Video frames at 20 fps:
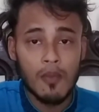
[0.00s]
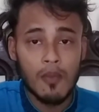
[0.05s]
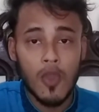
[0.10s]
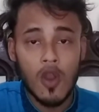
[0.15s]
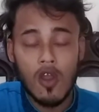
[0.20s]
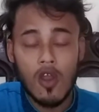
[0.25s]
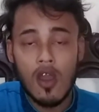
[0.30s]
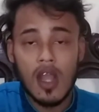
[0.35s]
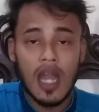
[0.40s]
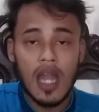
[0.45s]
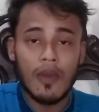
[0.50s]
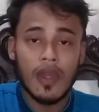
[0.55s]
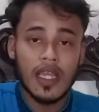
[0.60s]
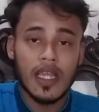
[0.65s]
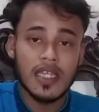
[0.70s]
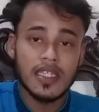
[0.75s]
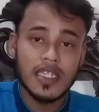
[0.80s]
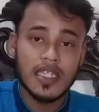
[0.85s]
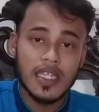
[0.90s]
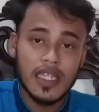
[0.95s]
বরং
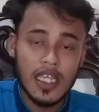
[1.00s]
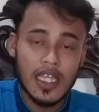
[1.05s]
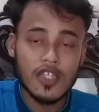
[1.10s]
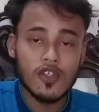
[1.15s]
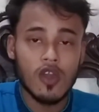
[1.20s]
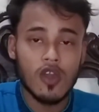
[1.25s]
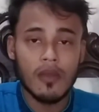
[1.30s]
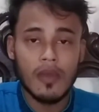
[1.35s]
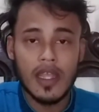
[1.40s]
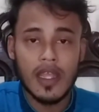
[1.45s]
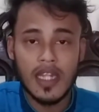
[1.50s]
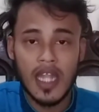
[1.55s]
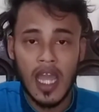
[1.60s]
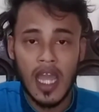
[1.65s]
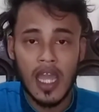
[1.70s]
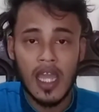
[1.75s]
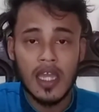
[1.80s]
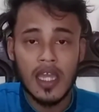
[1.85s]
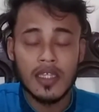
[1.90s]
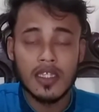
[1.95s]
আমাকে জিজ্ঞেস করবে এটা
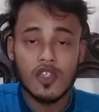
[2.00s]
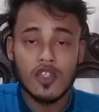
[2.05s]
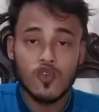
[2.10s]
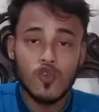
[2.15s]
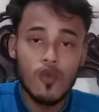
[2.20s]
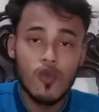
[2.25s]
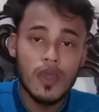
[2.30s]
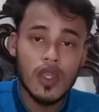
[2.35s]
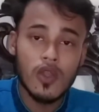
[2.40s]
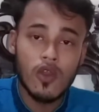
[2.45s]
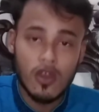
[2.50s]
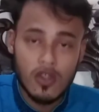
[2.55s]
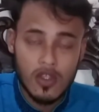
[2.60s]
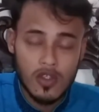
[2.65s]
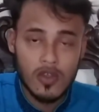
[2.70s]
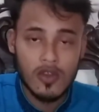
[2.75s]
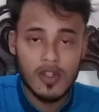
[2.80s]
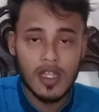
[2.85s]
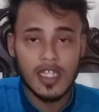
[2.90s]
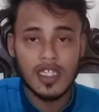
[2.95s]
যে তুমি
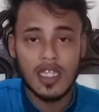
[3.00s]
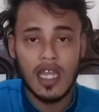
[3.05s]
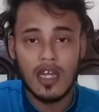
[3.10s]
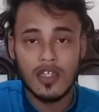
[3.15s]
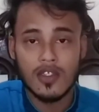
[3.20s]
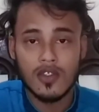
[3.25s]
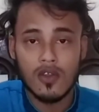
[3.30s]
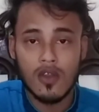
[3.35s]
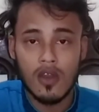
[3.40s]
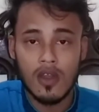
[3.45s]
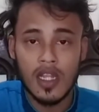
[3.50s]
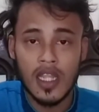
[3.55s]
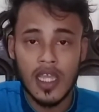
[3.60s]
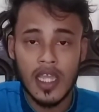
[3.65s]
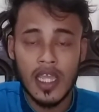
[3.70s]
কতজনকে সাহায্য করলে